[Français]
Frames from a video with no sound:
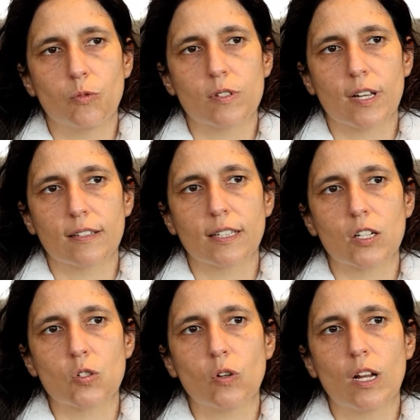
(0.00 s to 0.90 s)
donc c'est
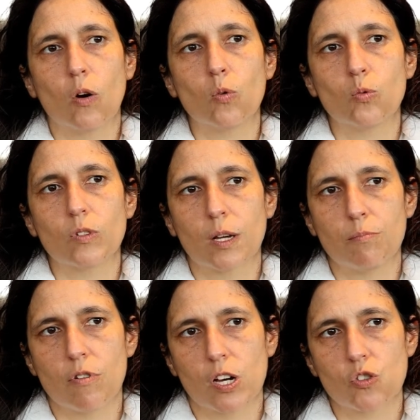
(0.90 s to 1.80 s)
intéressant de les
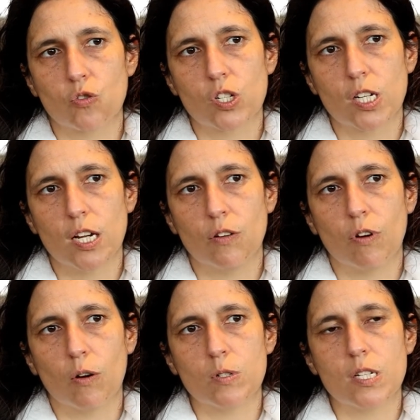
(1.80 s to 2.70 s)
rencontrer pour échanger et de
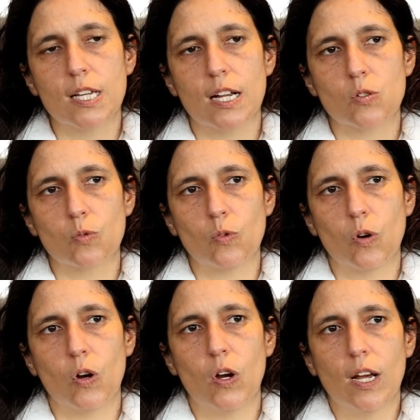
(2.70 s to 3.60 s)
voir aussi quelles
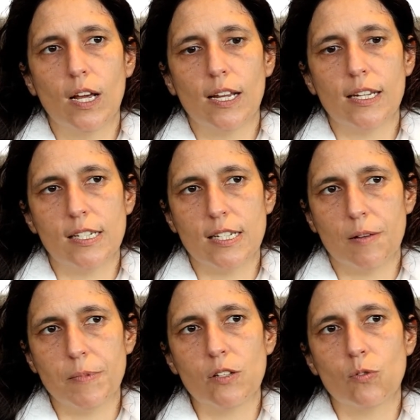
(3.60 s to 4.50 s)
sont les
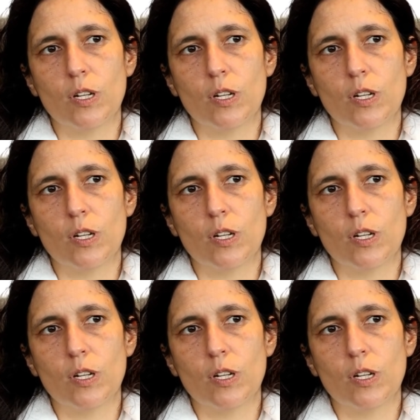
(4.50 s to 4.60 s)
dynamiques de